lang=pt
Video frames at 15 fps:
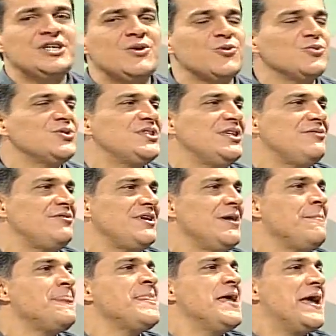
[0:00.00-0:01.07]
inclusive,
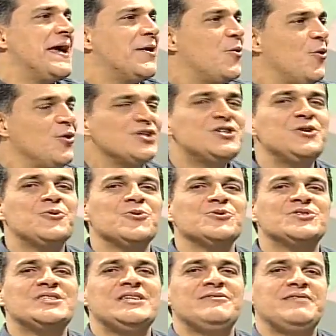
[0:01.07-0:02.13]
é, hoje,
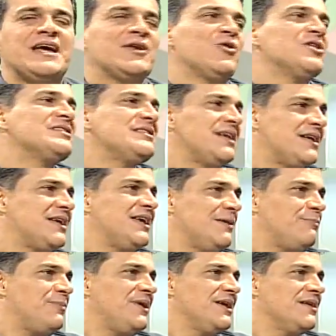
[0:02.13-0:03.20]
inclusive, a nossa
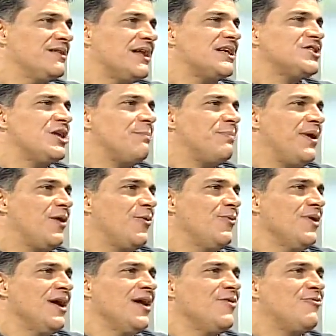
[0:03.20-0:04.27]
equipe na
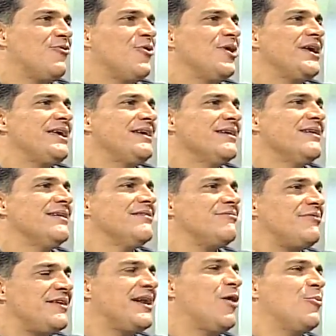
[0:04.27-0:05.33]
GEPEL foi
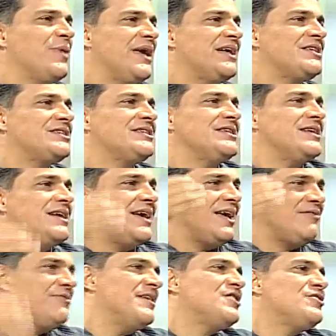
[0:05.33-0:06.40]
finalmente
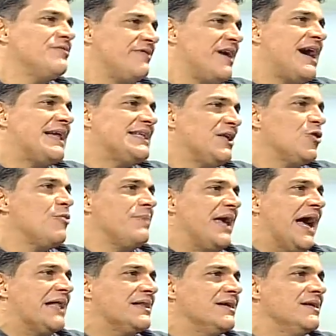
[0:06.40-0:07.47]
efetivada e
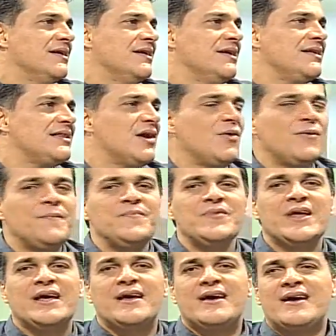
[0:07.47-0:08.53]
nomeada. Então,
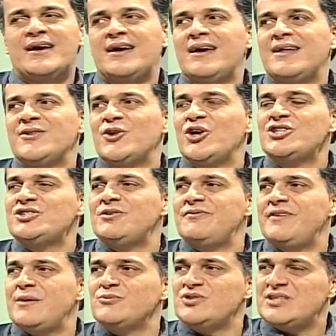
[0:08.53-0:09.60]
é, nós
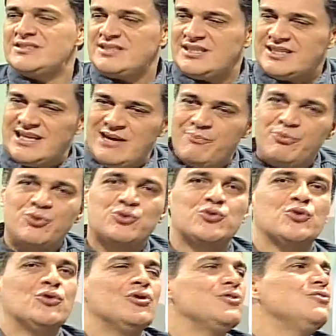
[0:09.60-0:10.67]
tivemos esse tempo
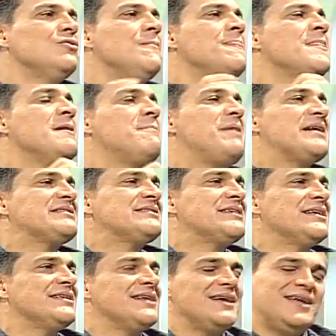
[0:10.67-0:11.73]
todo
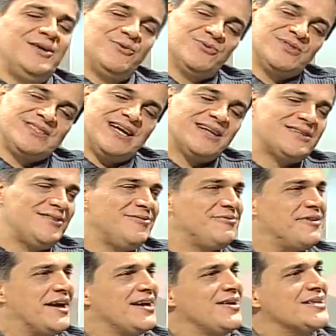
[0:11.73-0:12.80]
passando aí um certo
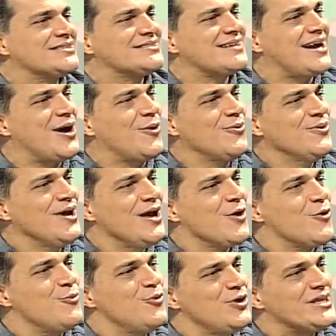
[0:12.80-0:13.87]
inferno astral,
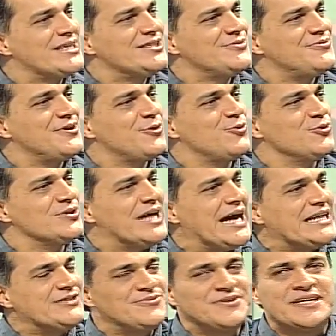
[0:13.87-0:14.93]
com muita
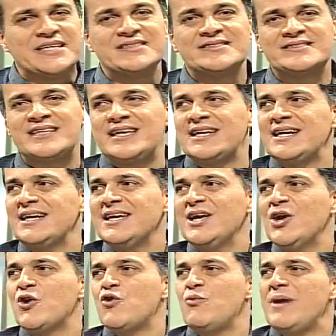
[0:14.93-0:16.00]
dificuldade financeira,
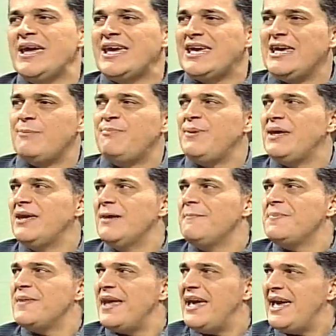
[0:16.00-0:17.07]
com uma equipe
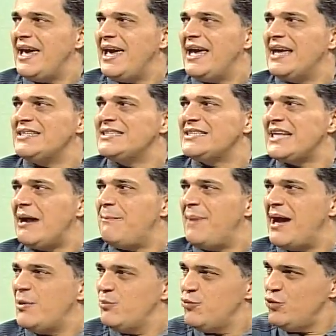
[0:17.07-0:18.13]
é, de
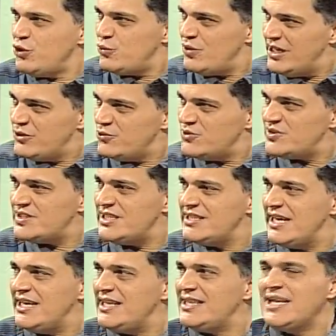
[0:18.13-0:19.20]
trabalho muito
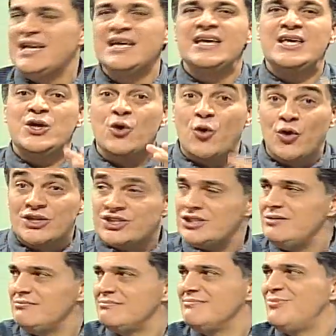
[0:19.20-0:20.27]
reduzida ainda. E
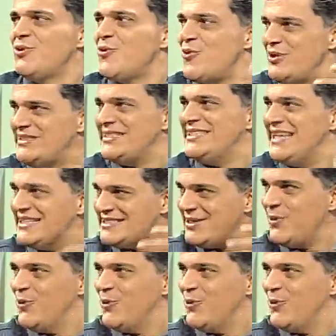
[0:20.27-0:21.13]
hoje, por coincidência,